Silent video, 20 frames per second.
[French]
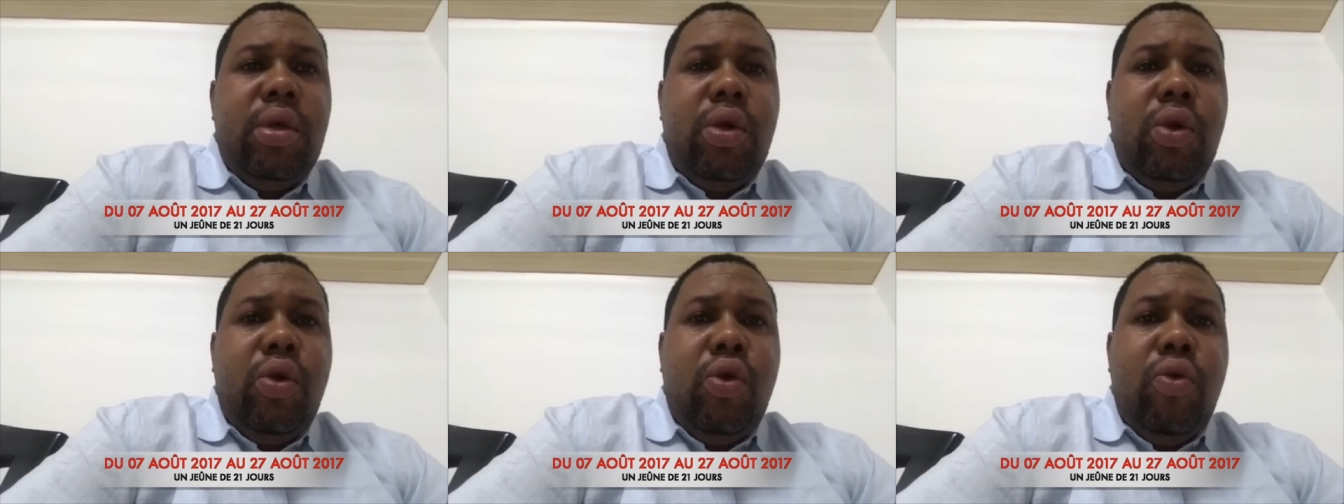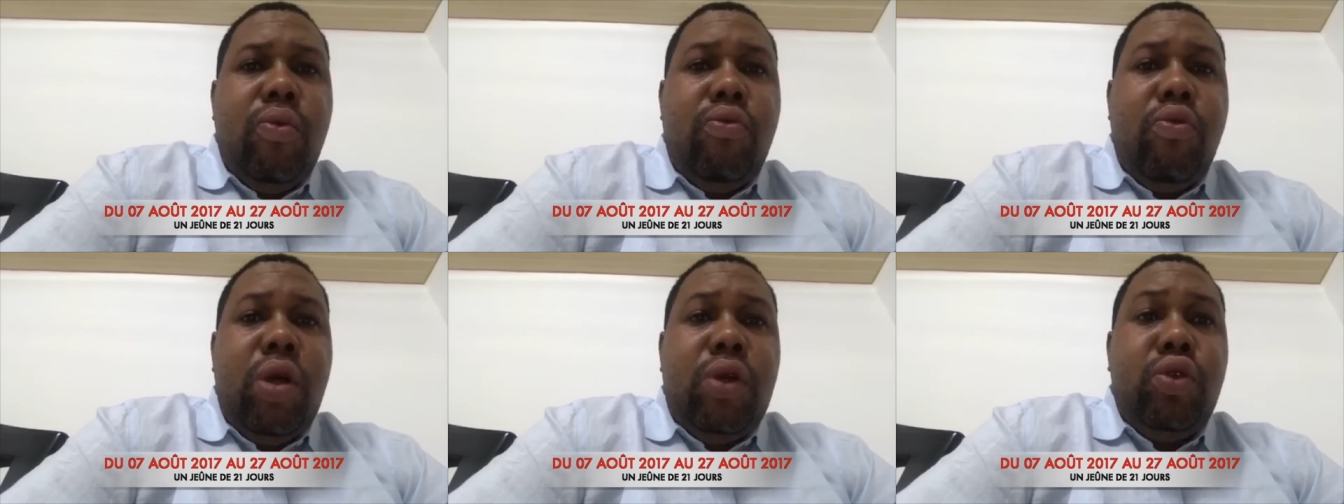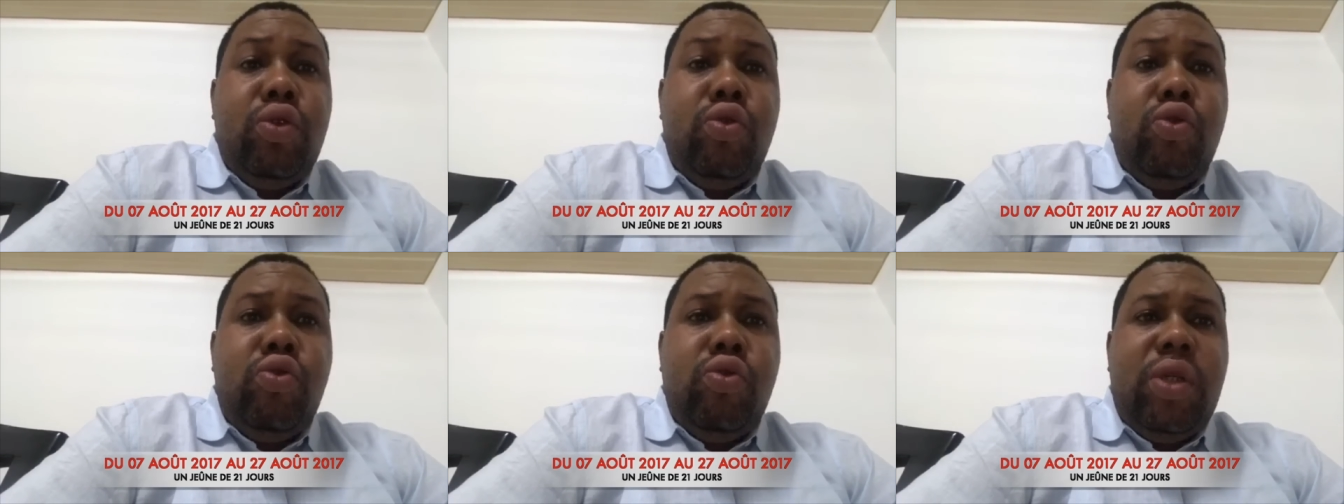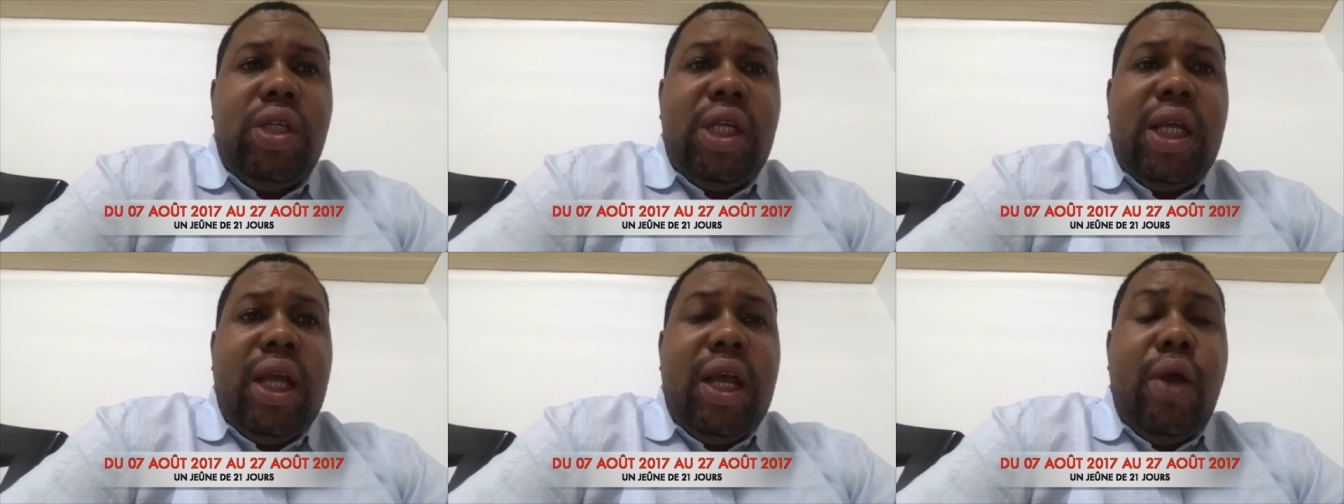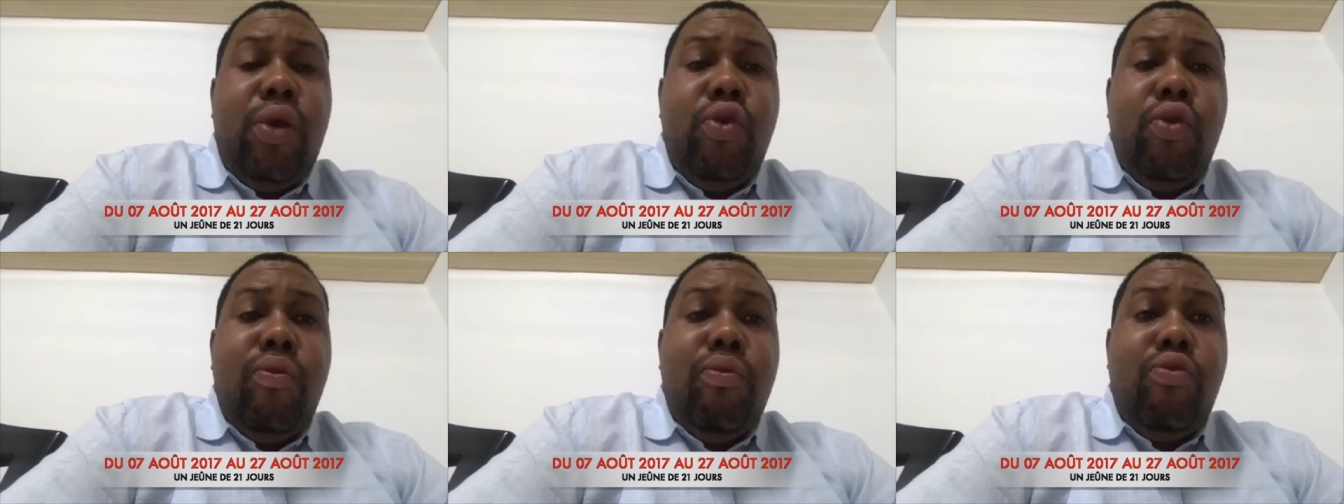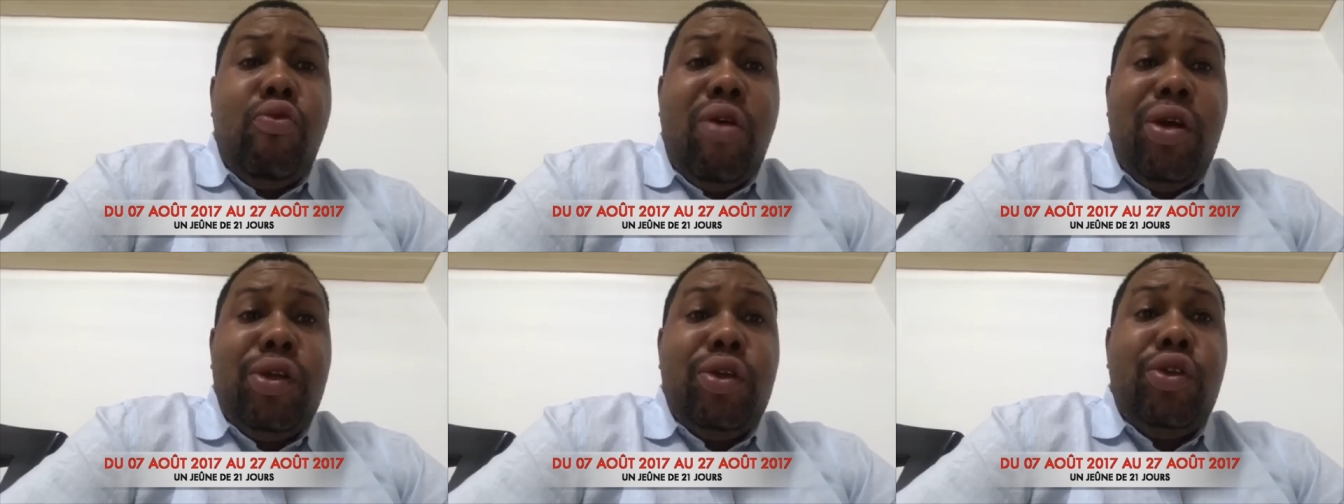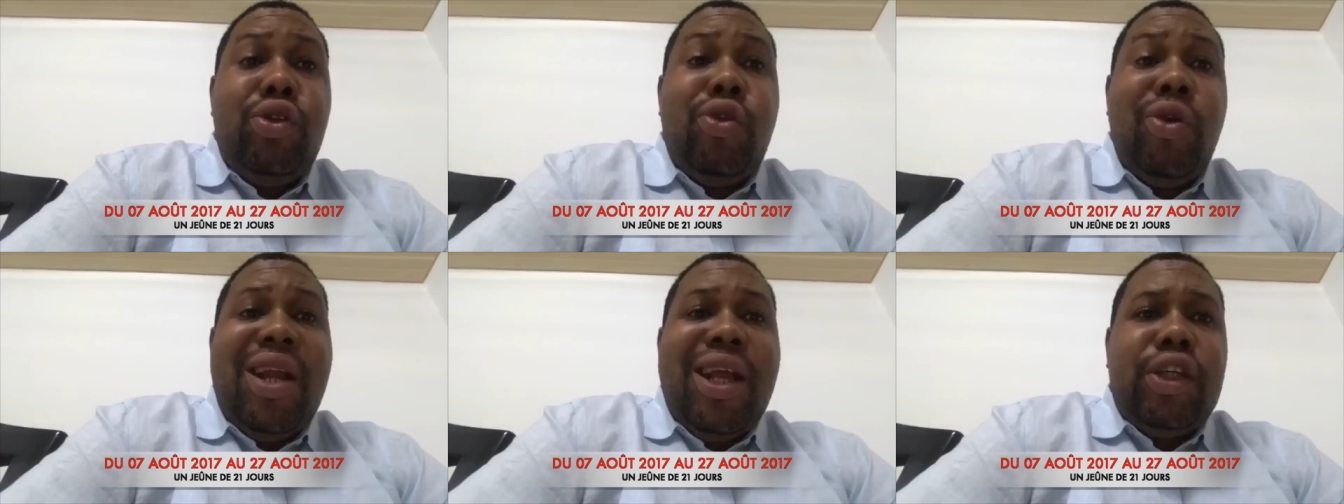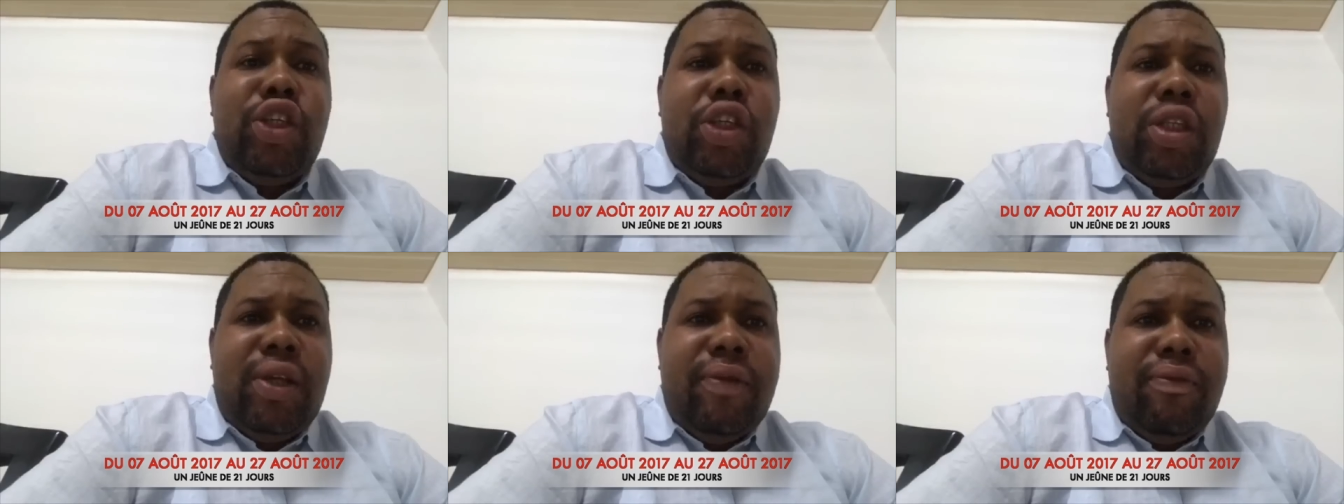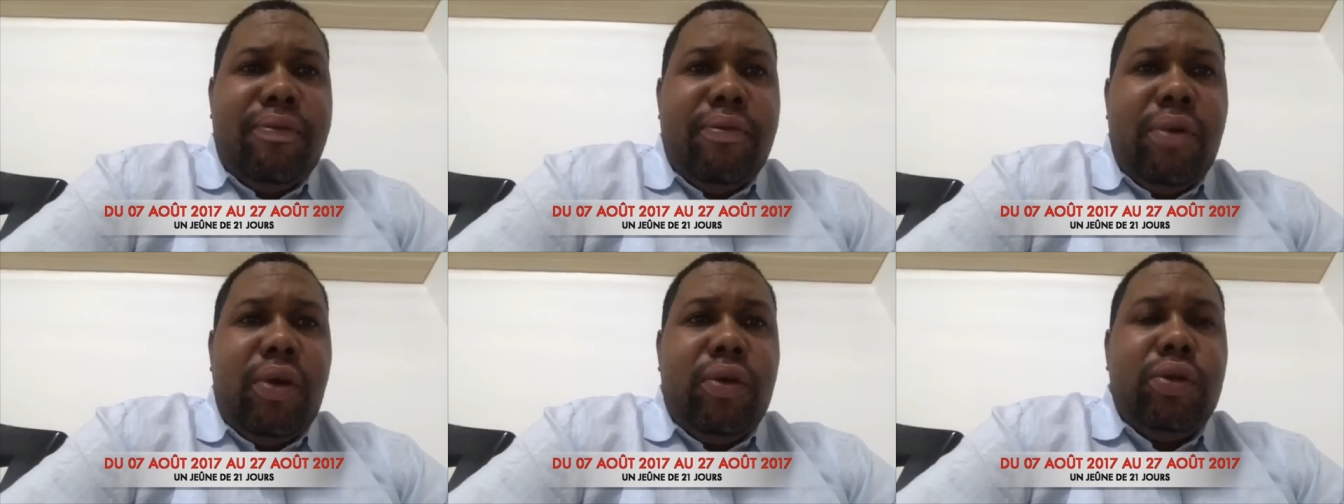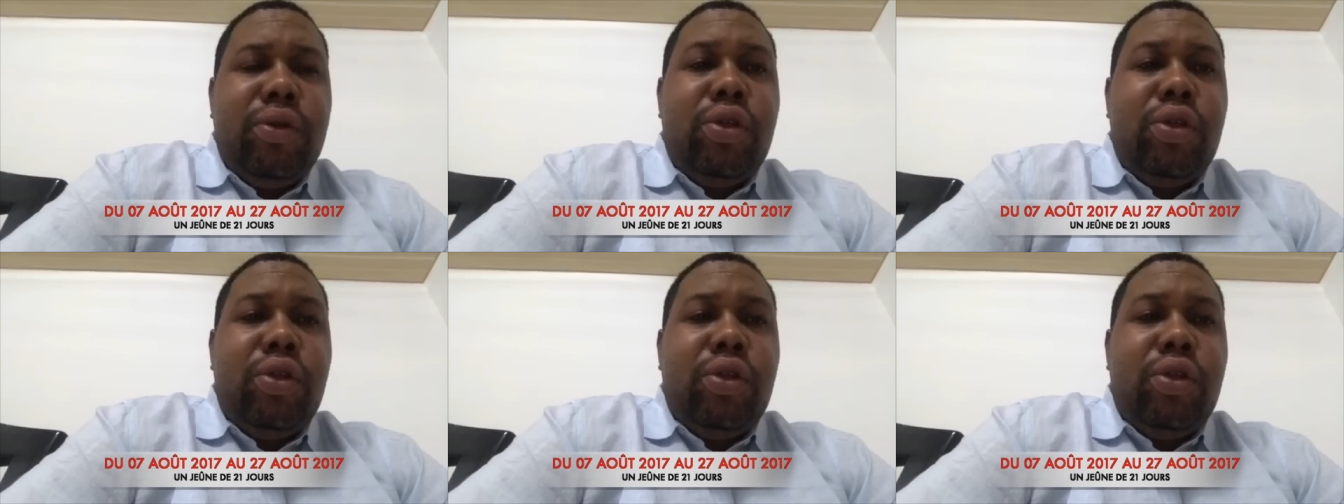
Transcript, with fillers: Le, le mois d'août est le mois de l'achèvement.